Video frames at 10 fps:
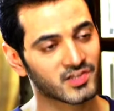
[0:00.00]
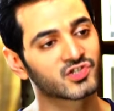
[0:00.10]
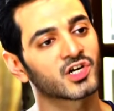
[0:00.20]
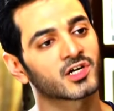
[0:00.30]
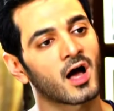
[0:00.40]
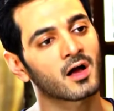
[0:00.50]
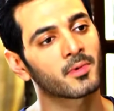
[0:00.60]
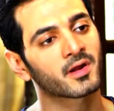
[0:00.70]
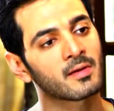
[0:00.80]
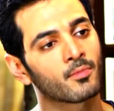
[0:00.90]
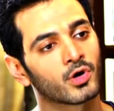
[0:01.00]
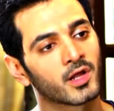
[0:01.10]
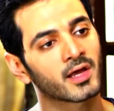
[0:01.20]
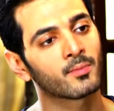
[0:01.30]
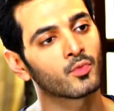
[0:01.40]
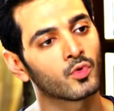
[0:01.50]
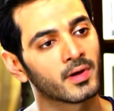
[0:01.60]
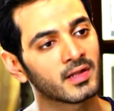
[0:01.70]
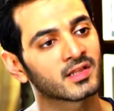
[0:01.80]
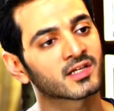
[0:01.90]
की इस छटांग भर के मुंडे के मुंह
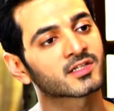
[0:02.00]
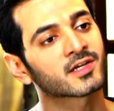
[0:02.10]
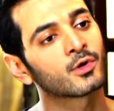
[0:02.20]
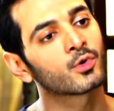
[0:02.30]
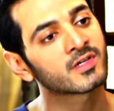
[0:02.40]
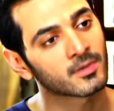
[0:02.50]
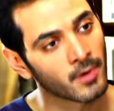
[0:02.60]
में दस किलो की